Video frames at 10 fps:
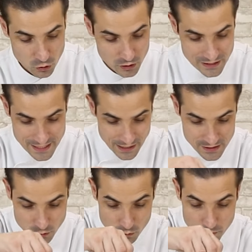Todas
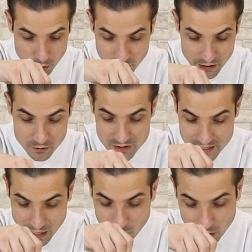elas com um pouquinho de
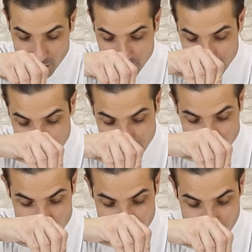sal, ó.
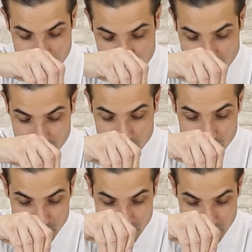A gente vai mexendo